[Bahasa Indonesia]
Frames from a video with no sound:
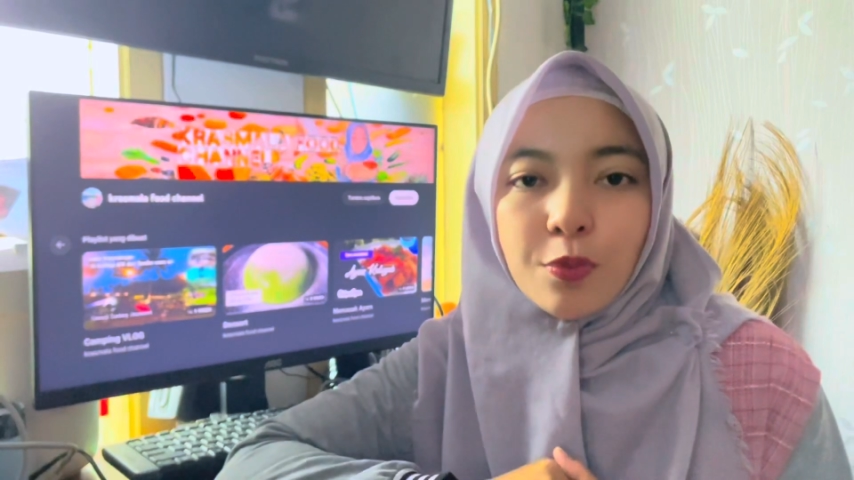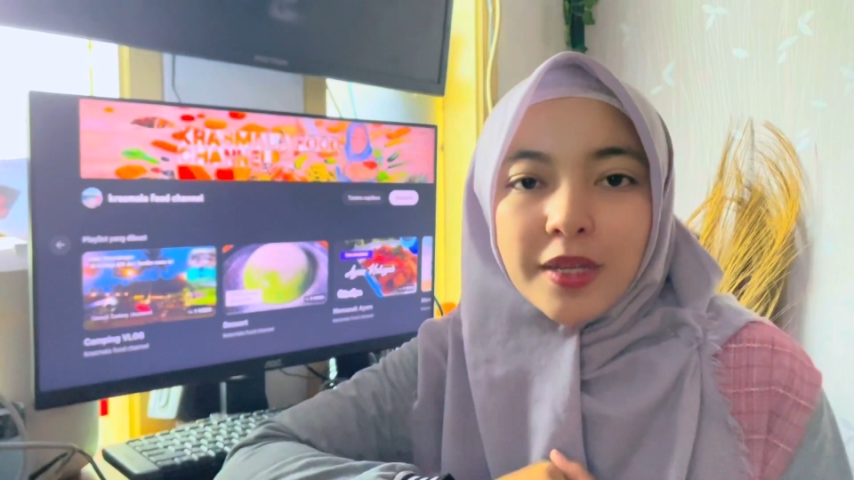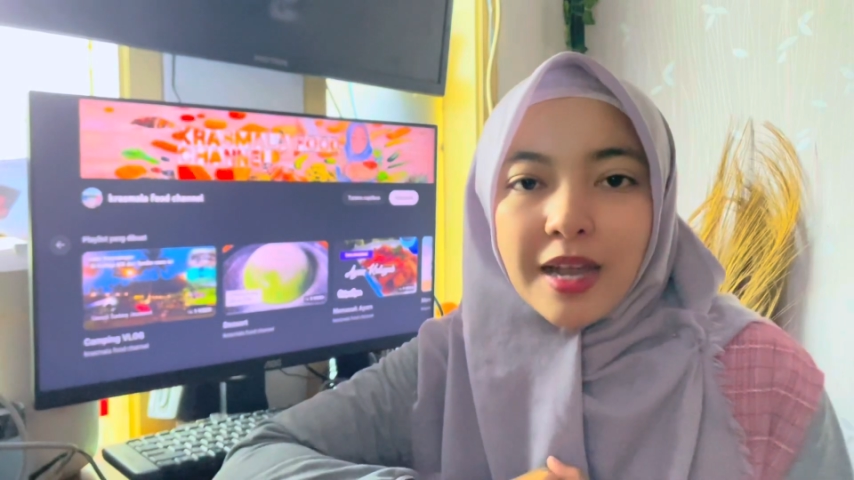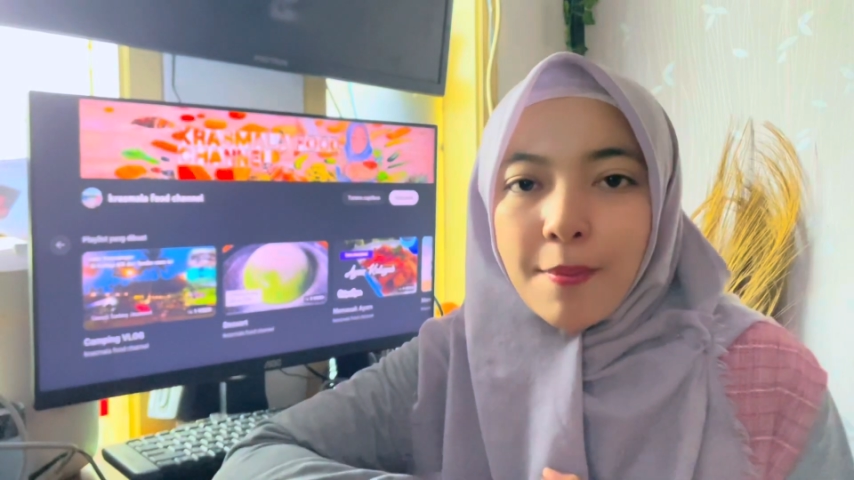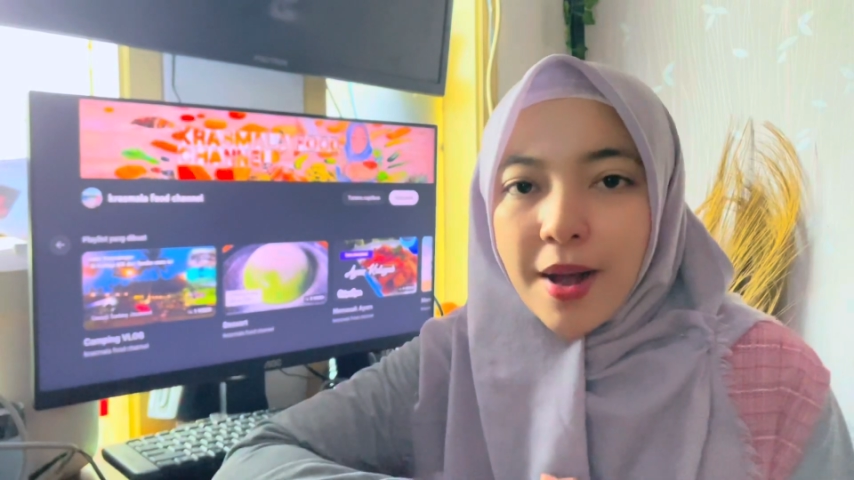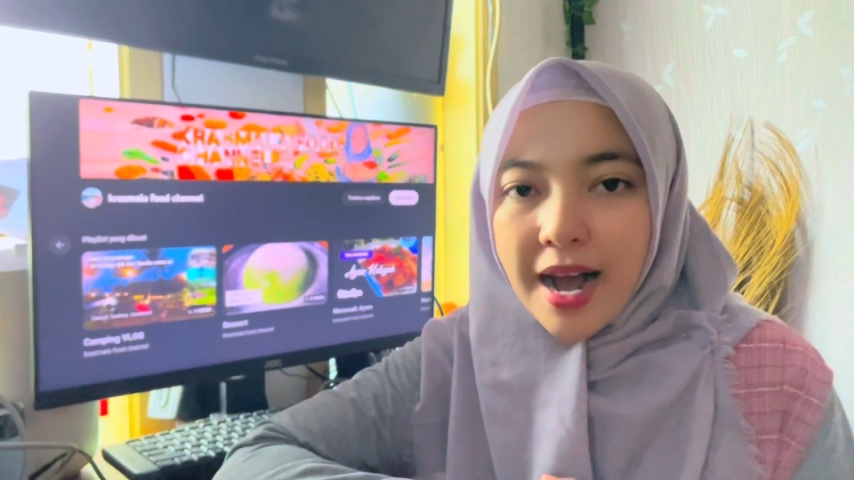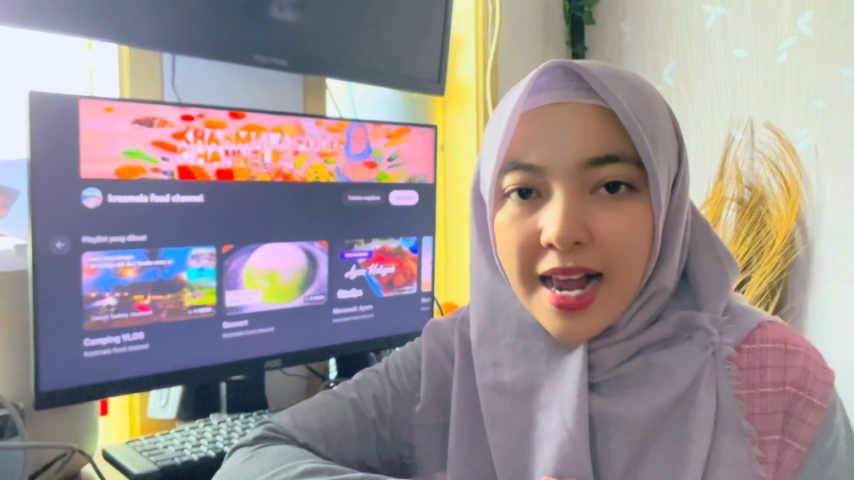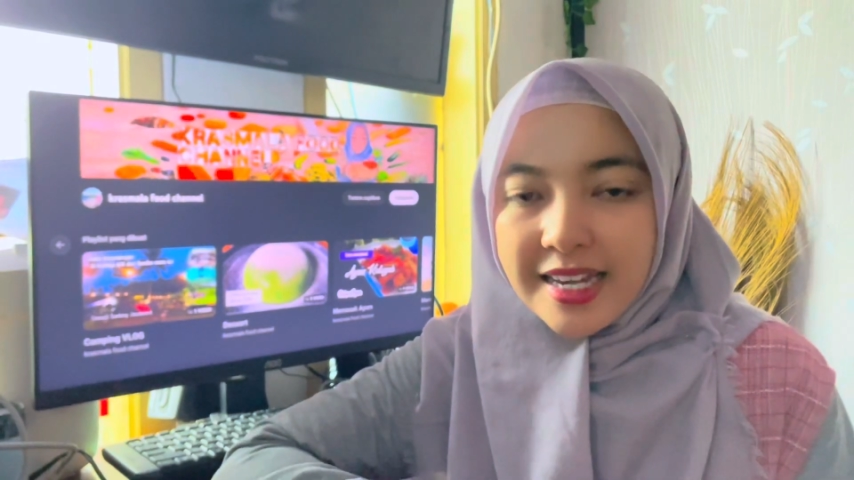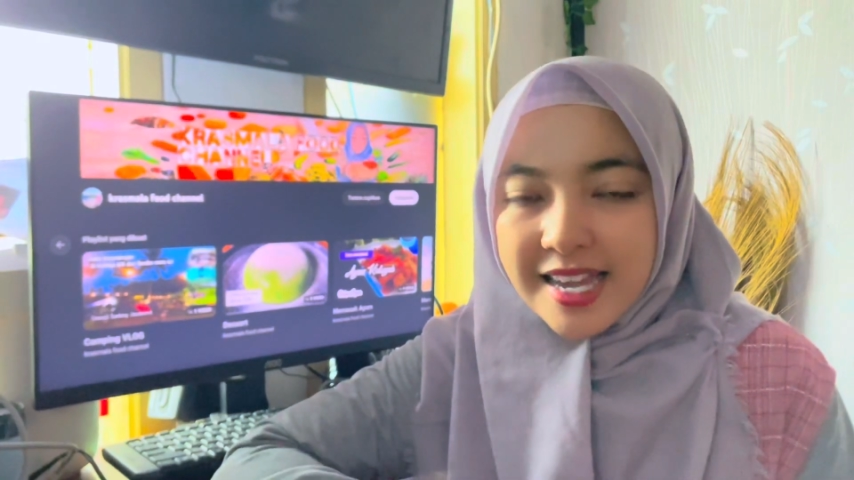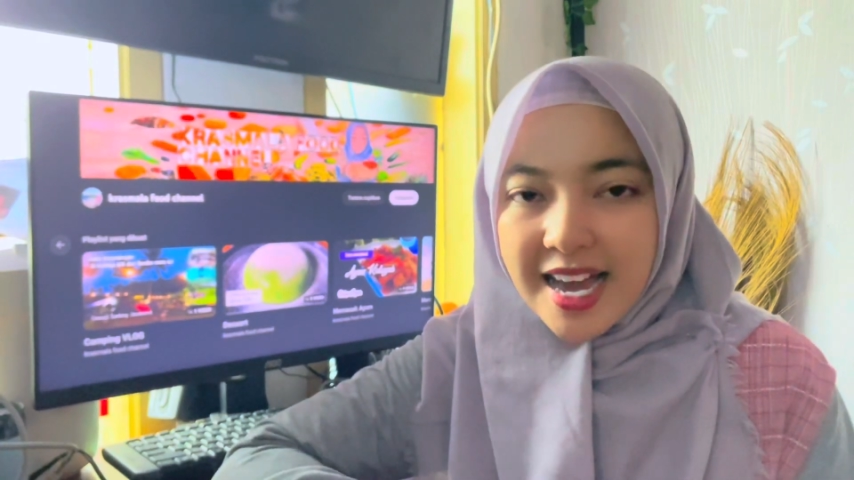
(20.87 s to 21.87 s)
pertama
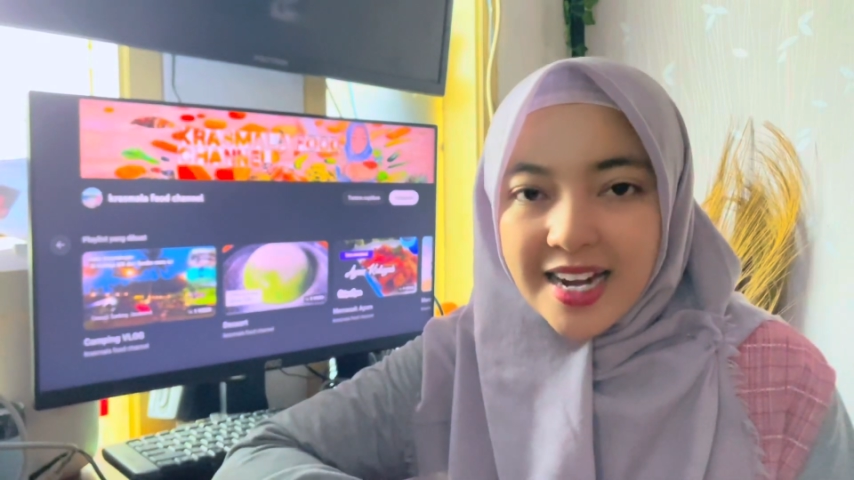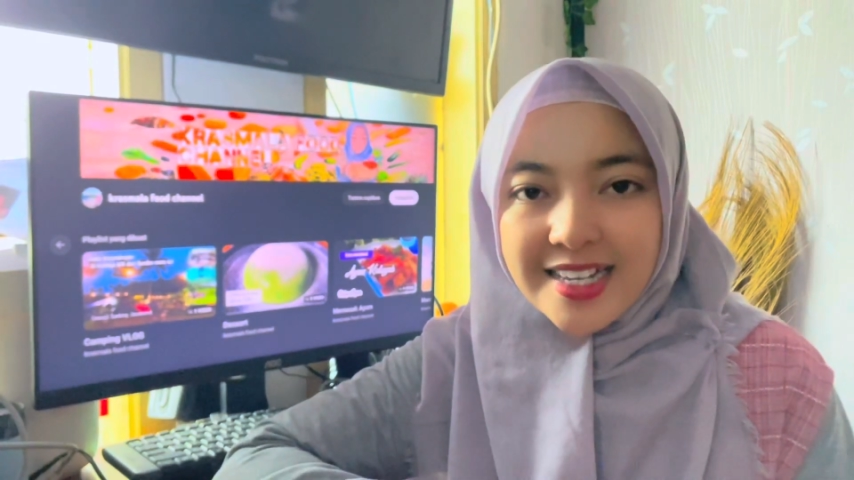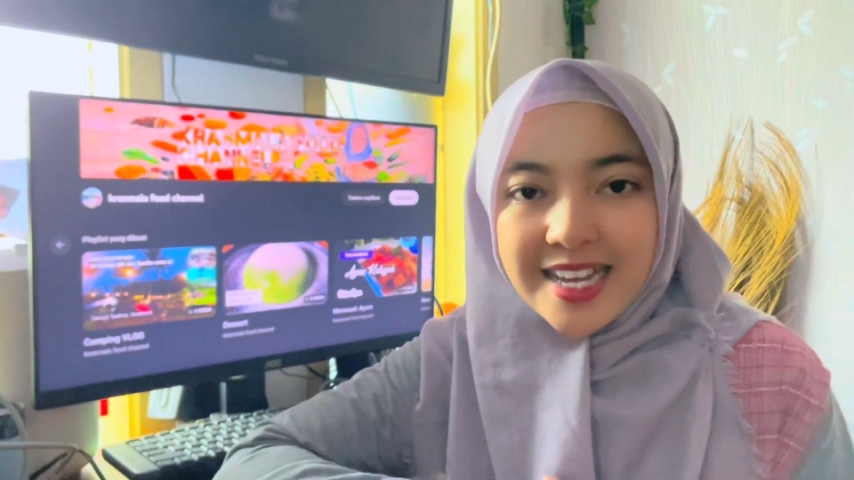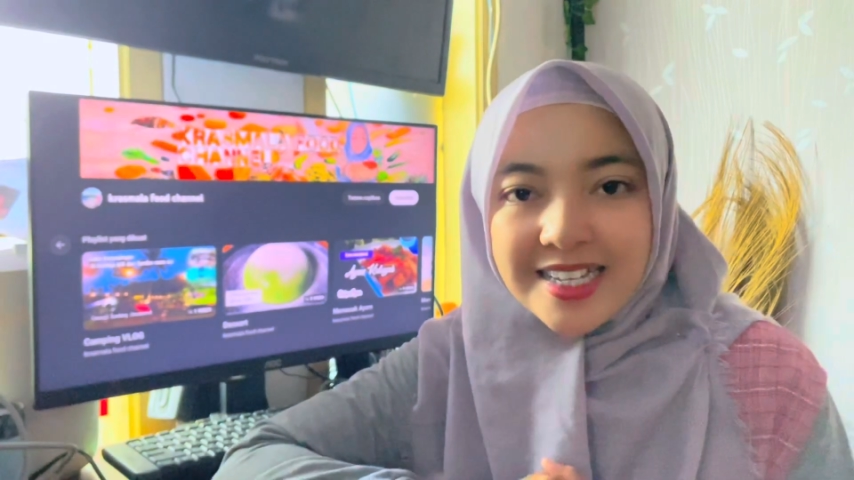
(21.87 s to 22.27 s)
kalinya Desa